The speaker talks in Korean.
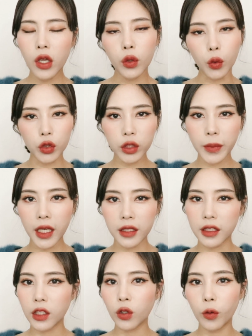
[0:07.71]

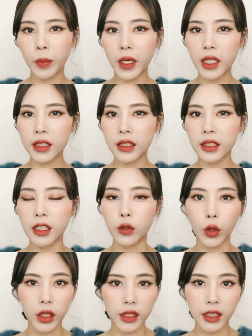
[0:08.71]
요즘에 섀도우 팔레트들이
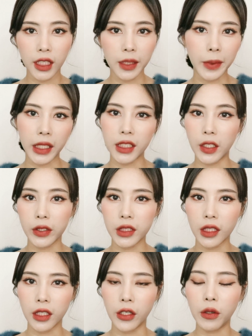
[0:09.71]
굉장히 많이
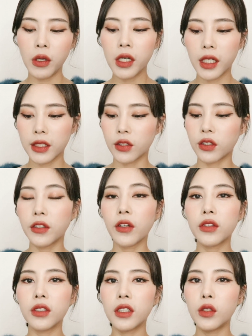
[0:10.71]
나왔잖아요. 그래서
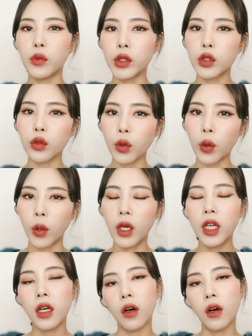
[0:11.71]
그것들을 위주로